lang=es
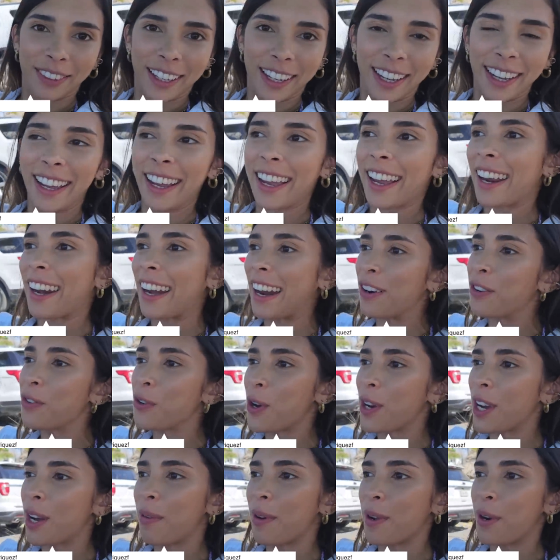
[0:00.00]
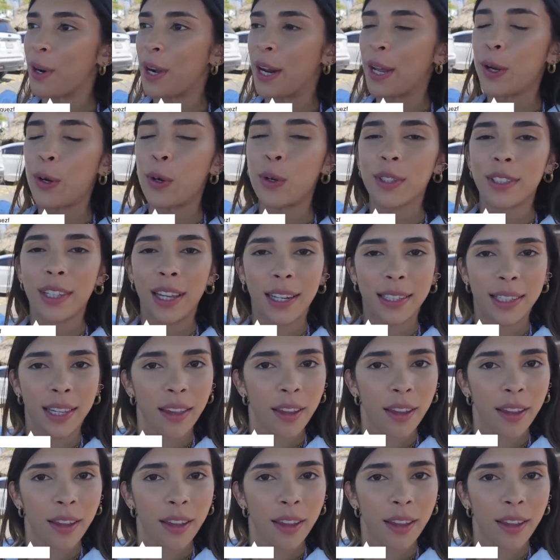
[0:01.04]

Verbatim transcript: eran unos camarones con salsa